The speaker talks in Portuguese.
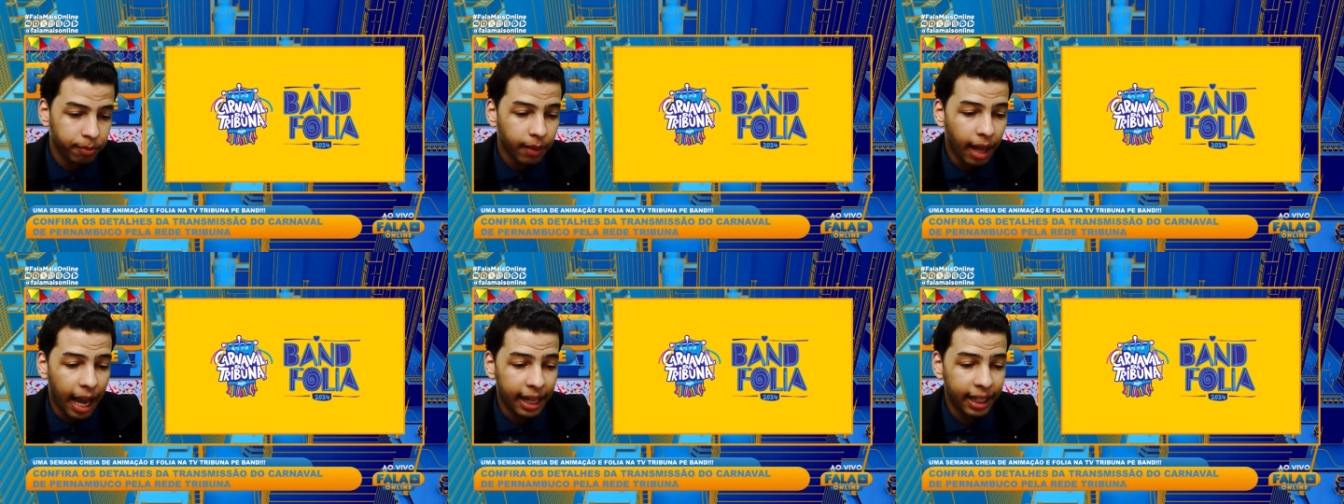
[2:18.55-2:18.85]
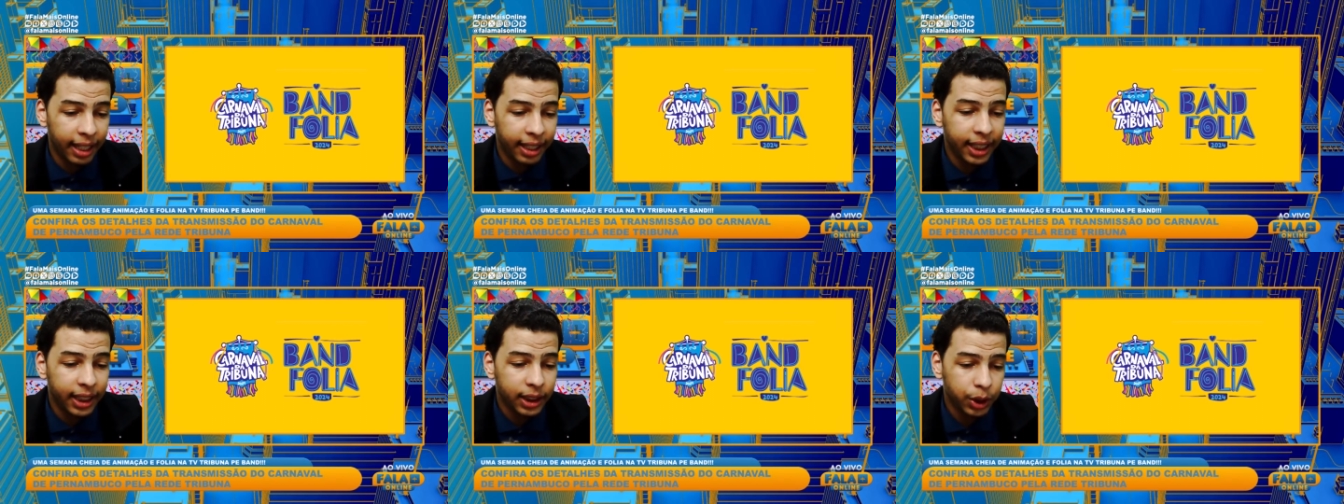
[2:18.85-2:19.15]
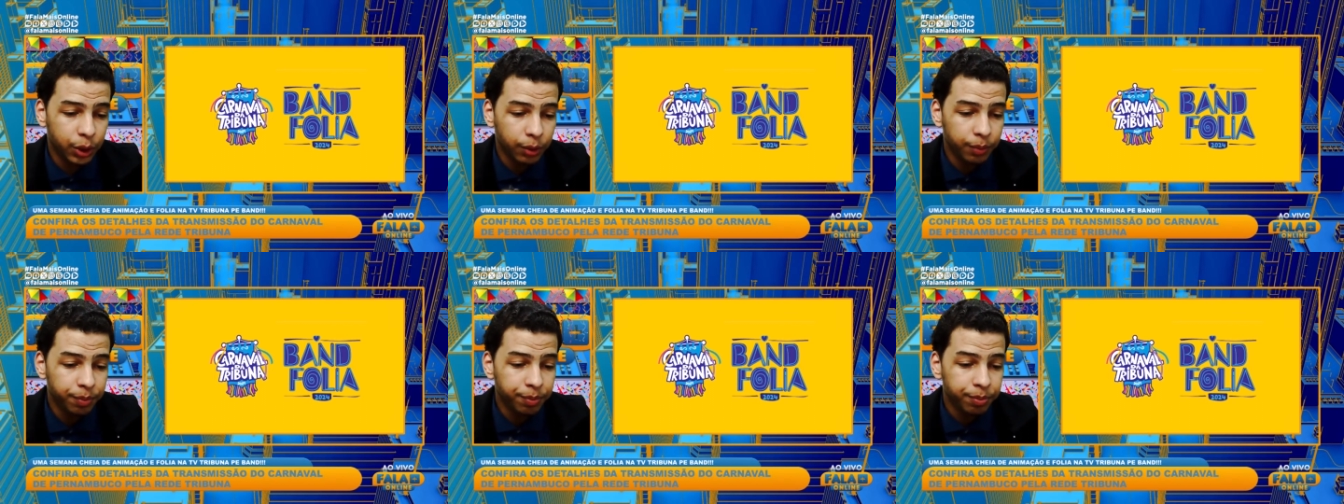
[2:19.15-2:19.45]
Além
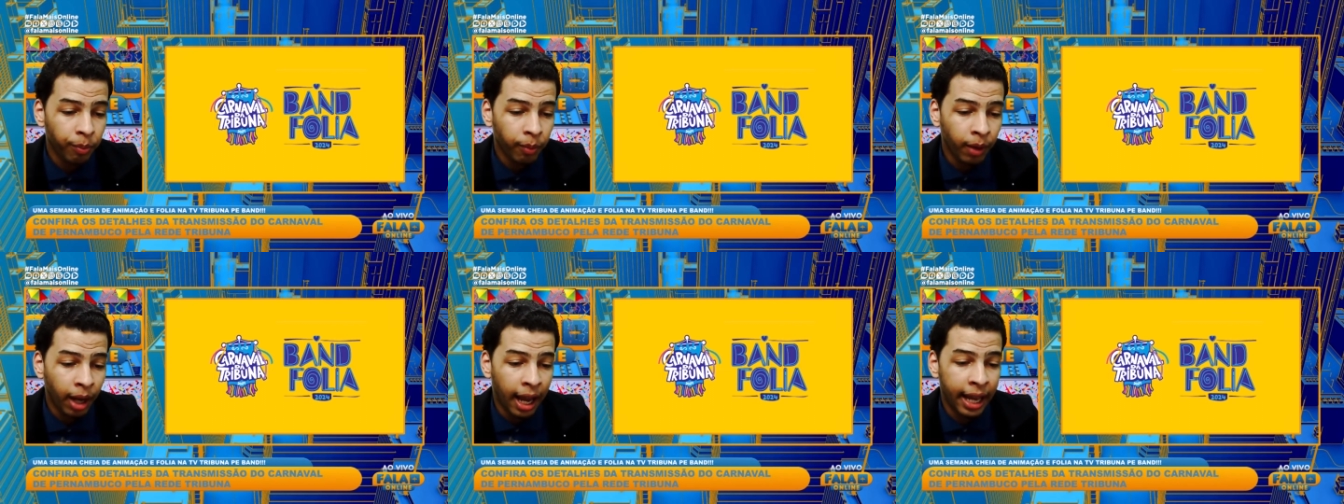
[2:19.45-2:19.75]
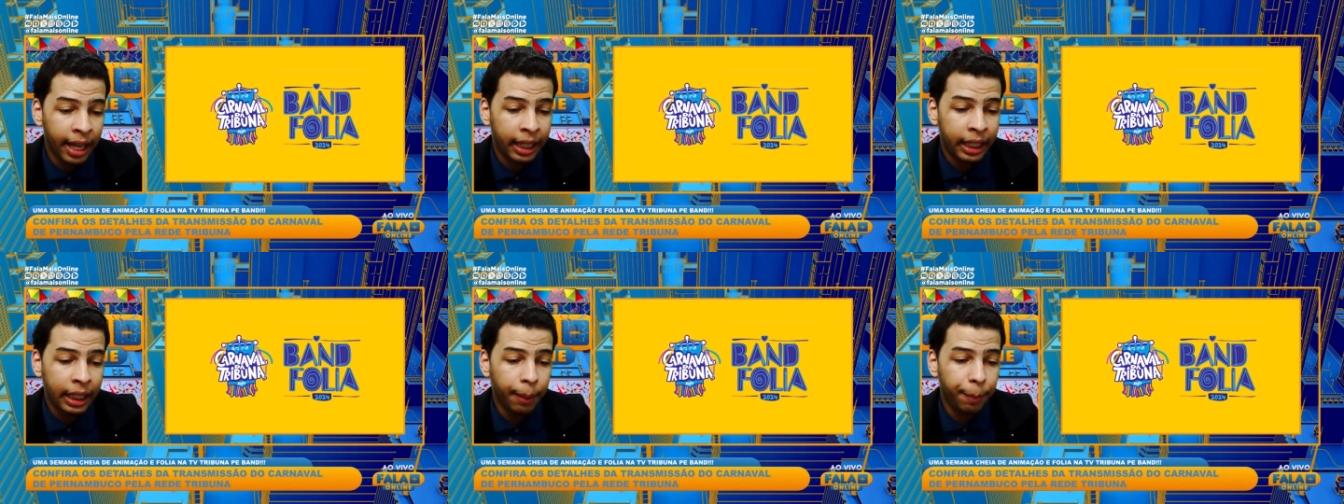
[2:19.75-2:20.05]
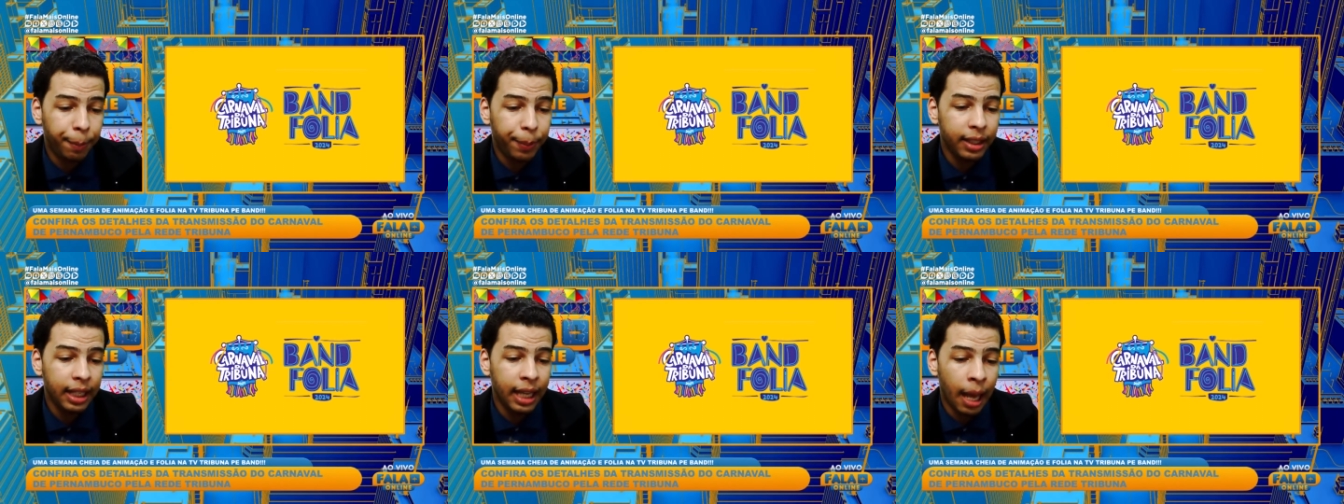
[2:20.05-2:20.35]
disso, a
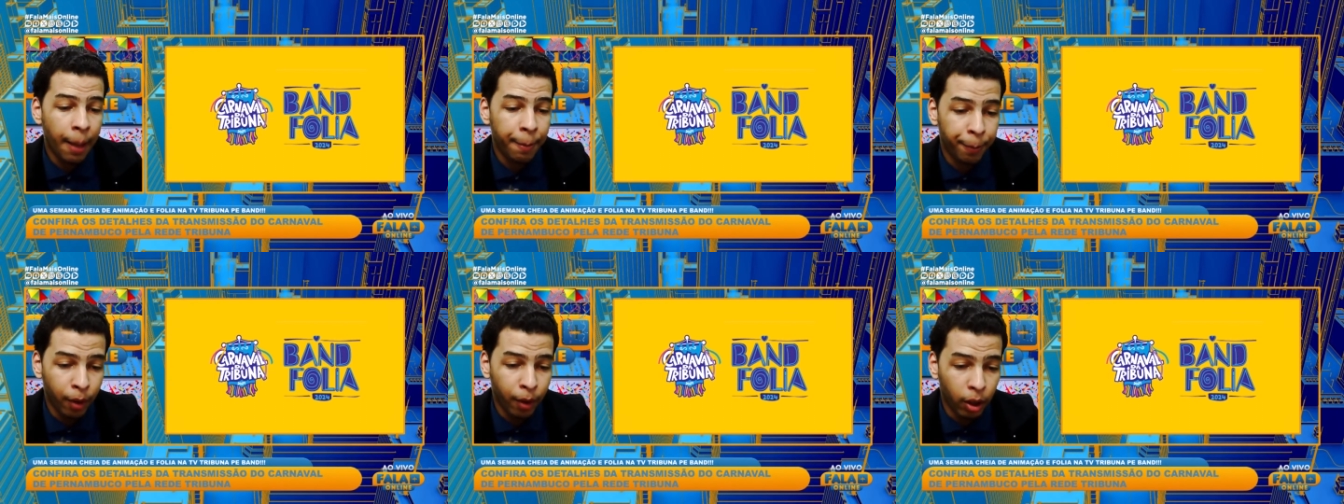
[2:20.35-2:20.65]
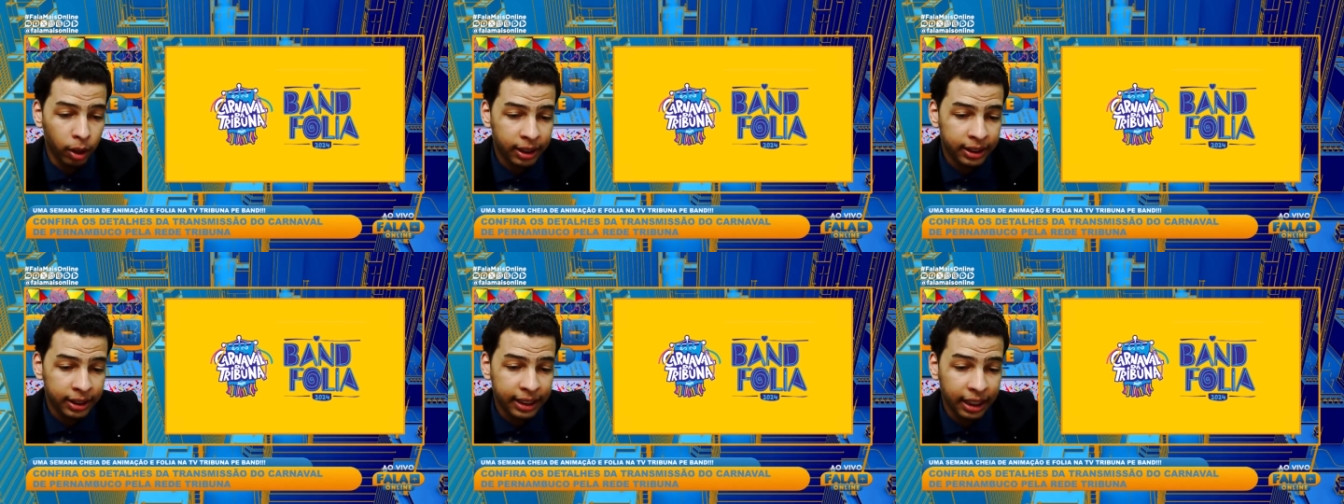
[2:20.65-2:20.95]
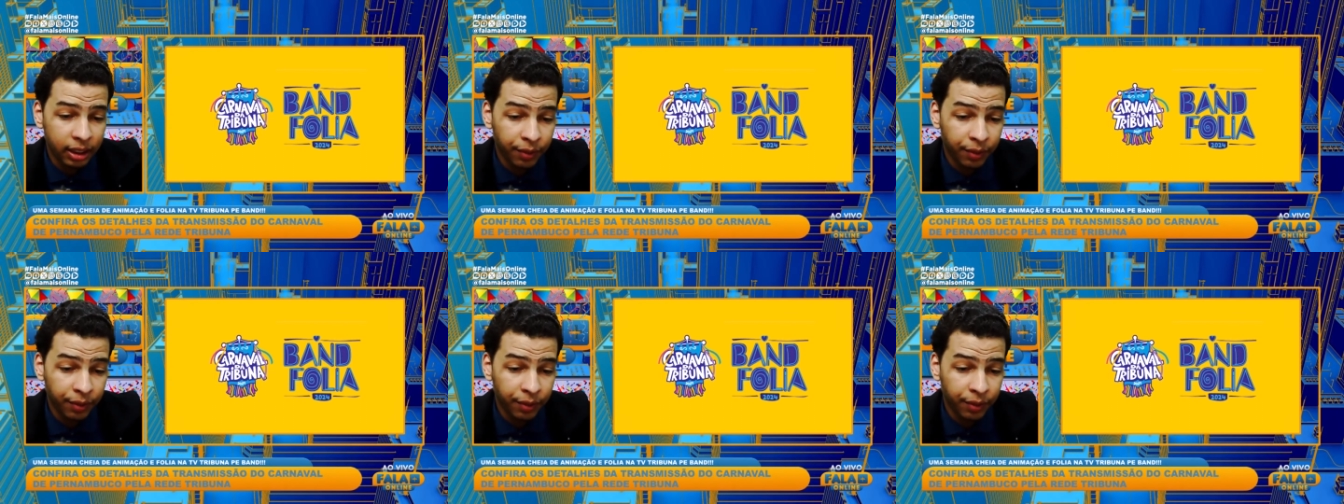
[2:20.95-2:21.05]
equipe de repórteres da